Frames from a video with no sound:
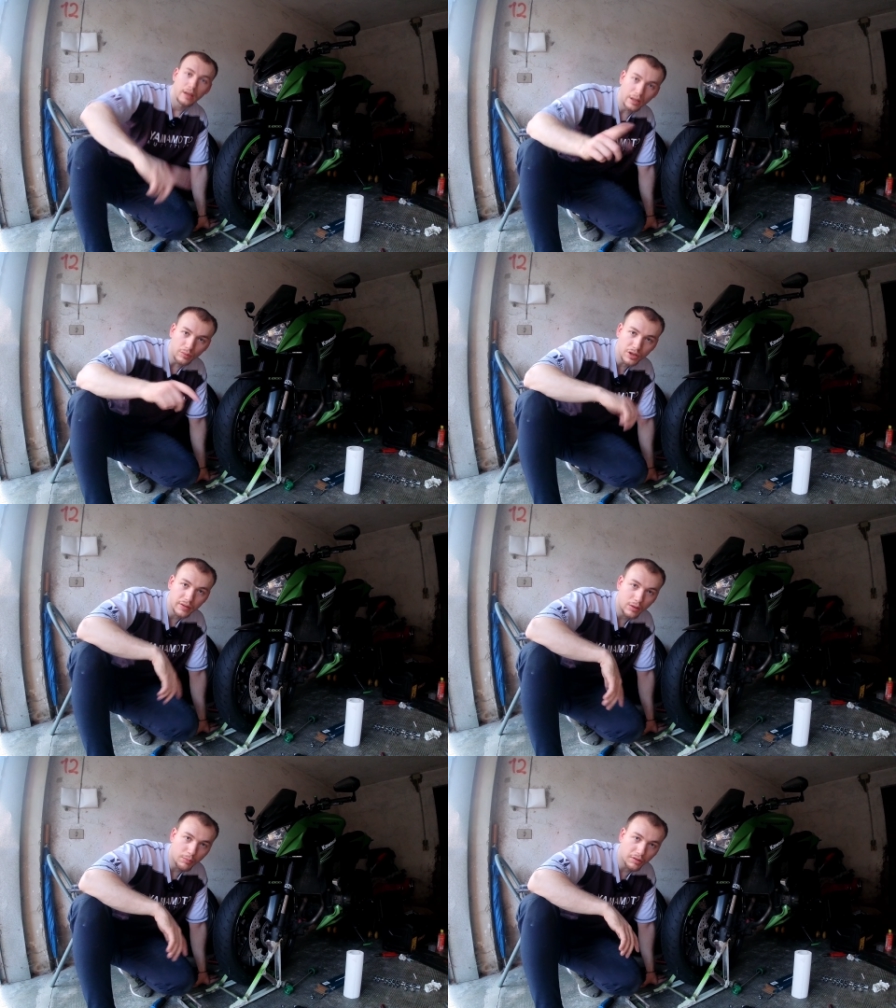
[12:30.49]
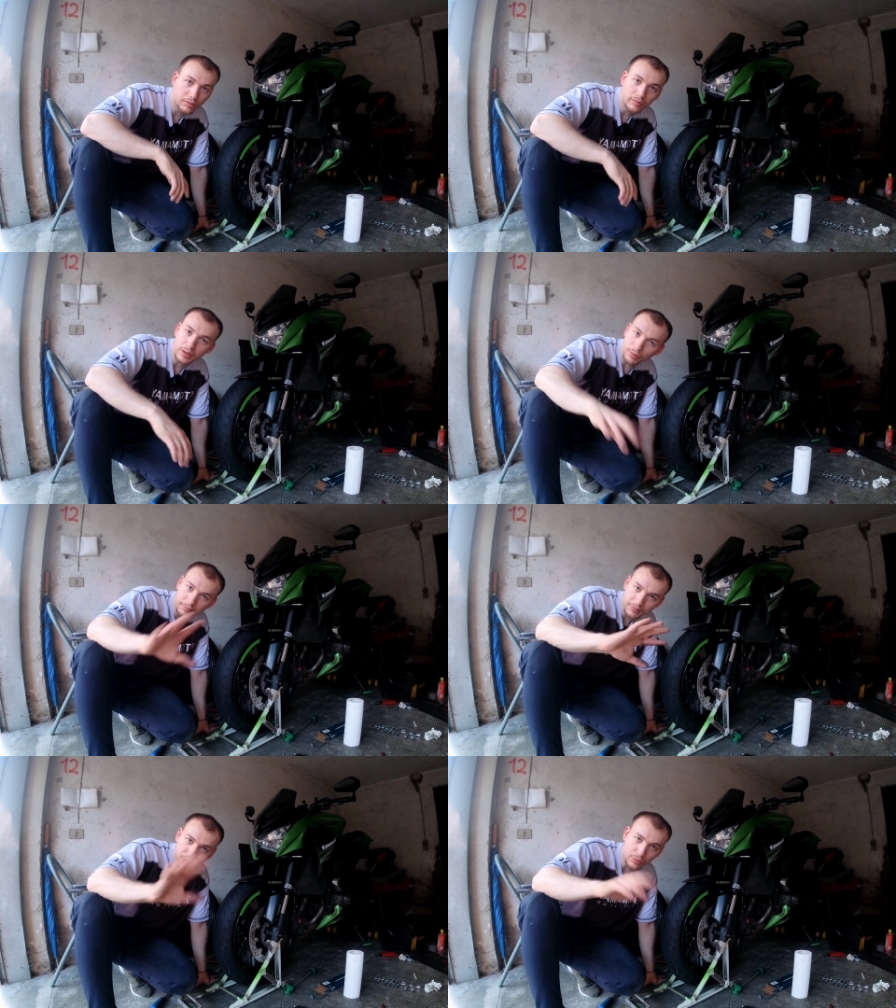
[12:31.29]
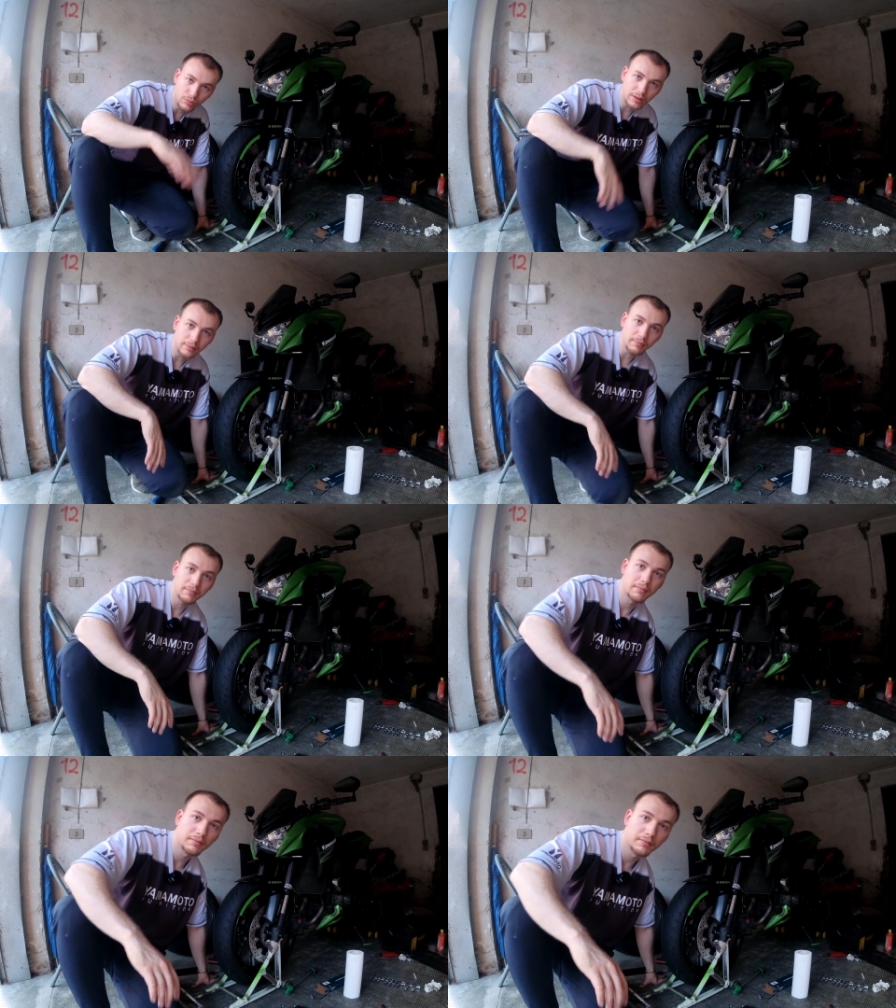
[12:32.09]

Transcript: E noi ci vediamo al prossimo video. Ciao a tutti!